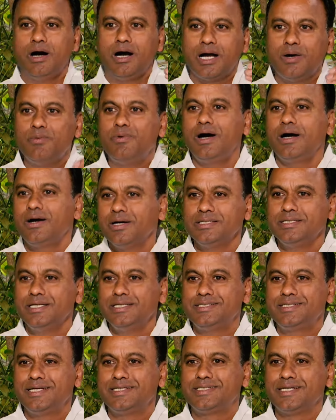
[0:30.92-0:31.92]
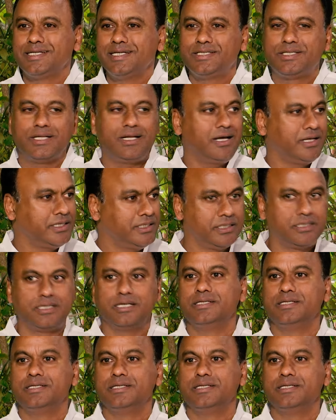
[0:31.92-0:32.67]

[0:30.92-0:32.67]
ఆగమాగం చేసిన చరిత్ర ఈ